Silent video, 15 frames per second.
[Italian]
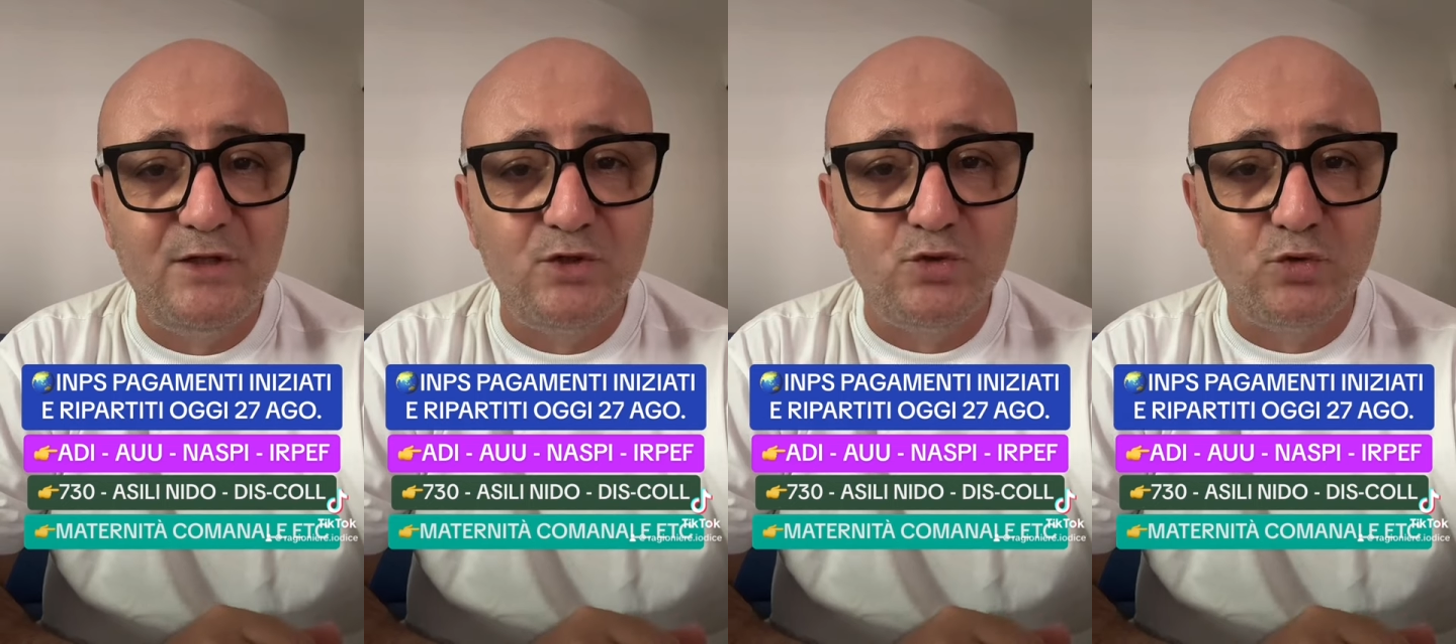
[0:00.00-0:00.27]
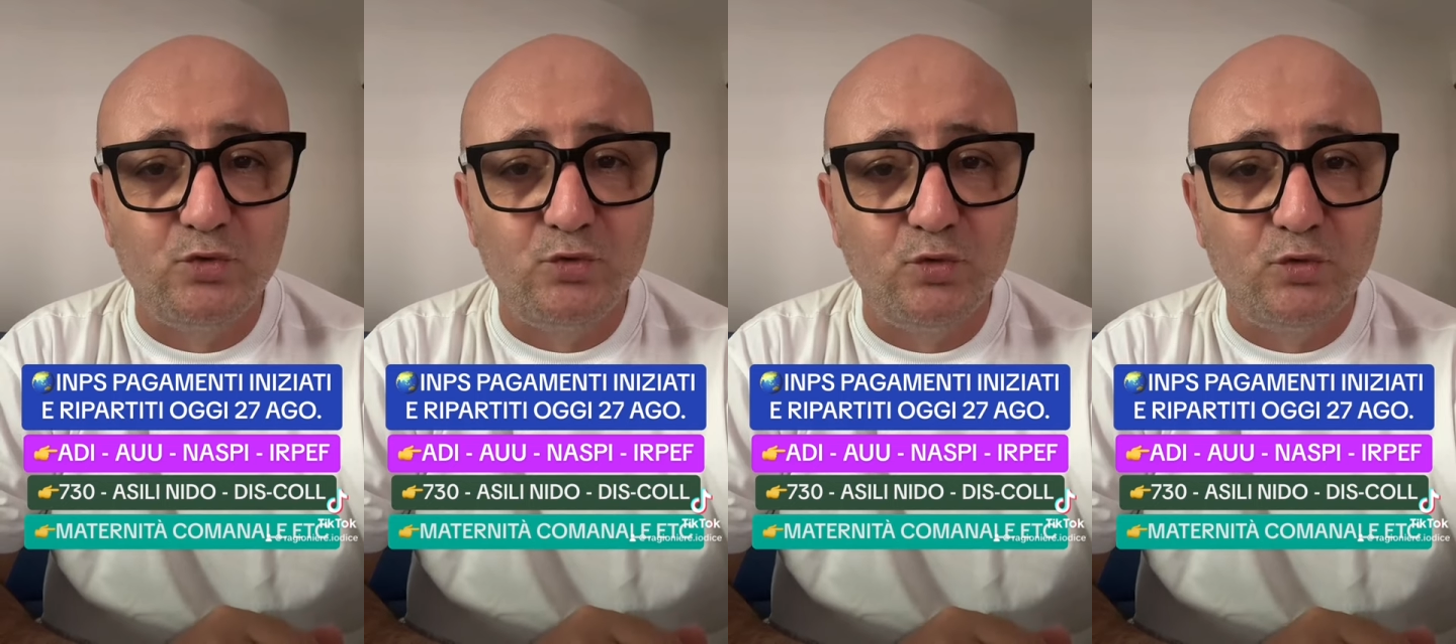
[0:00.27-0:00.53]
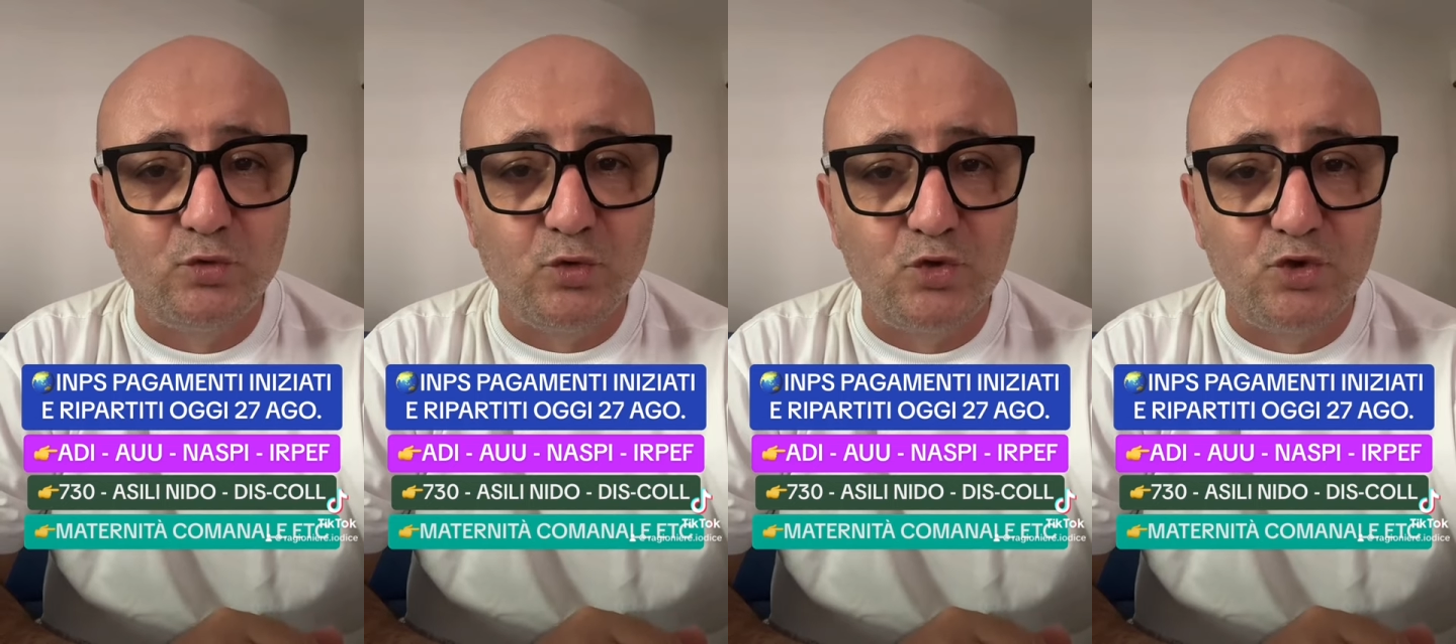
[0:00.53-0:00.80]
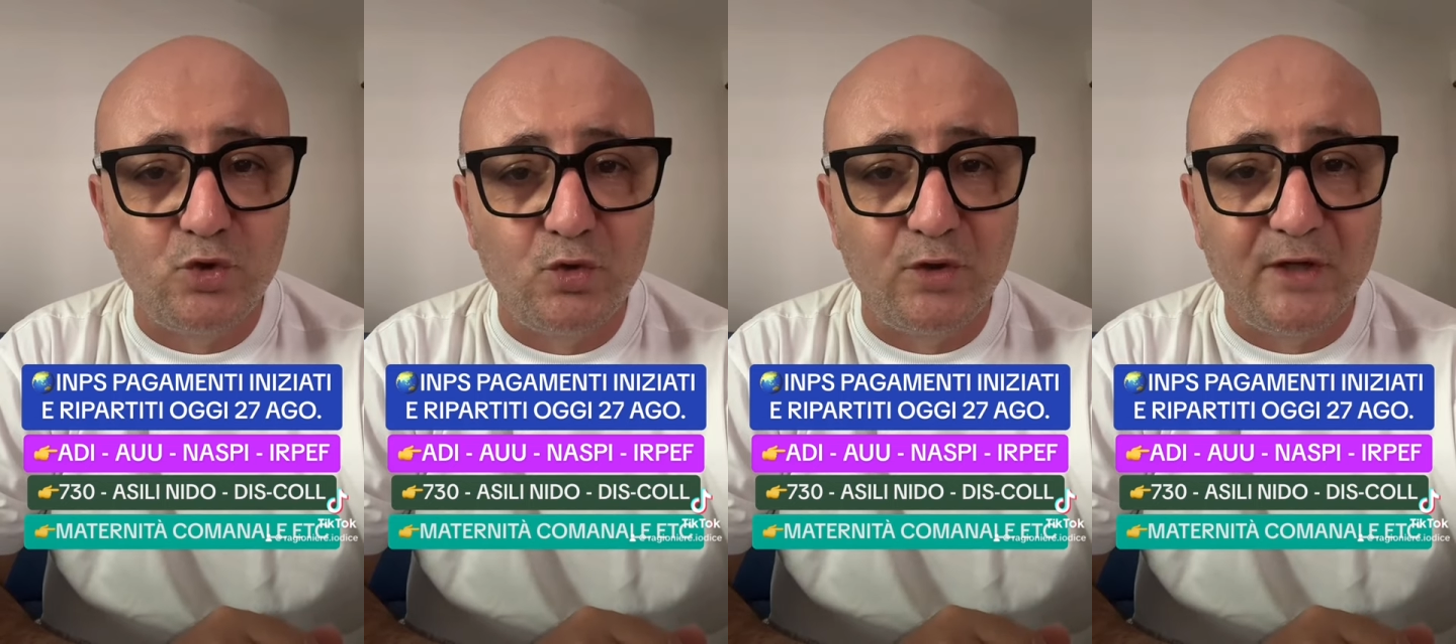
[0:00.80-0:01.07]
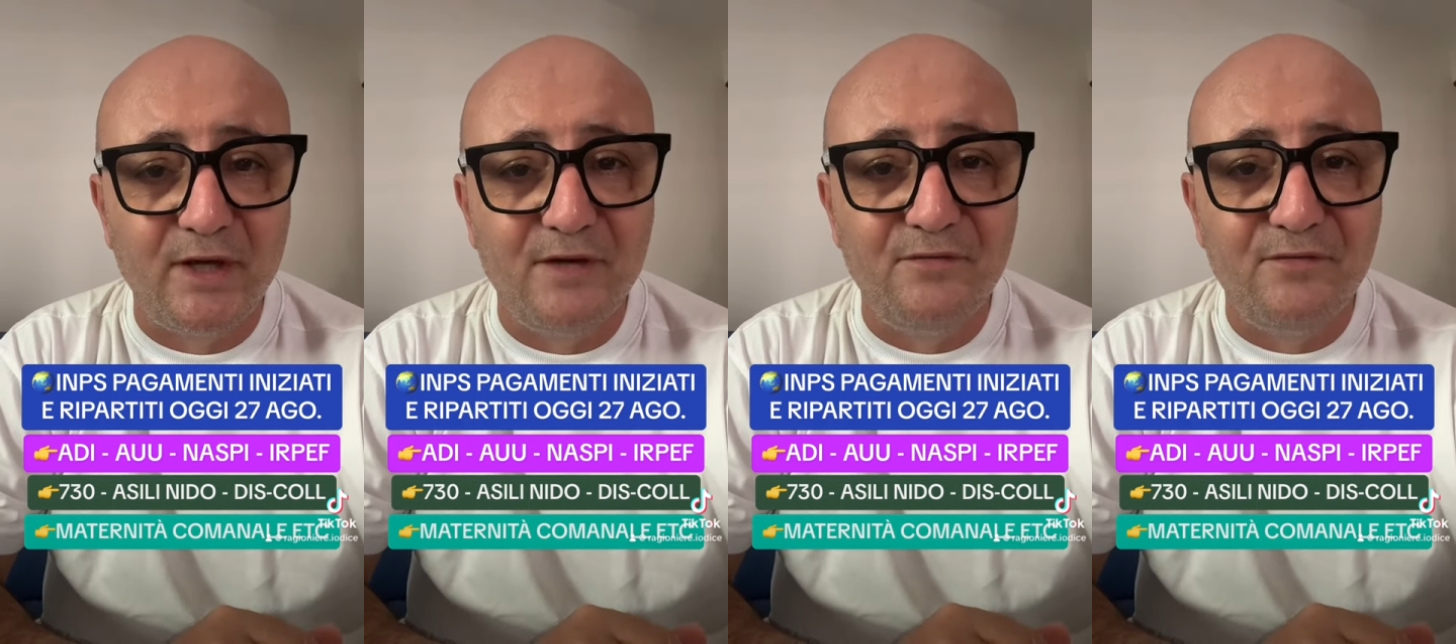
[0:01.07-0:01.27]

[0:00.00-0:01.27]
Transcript: su tutto ciò che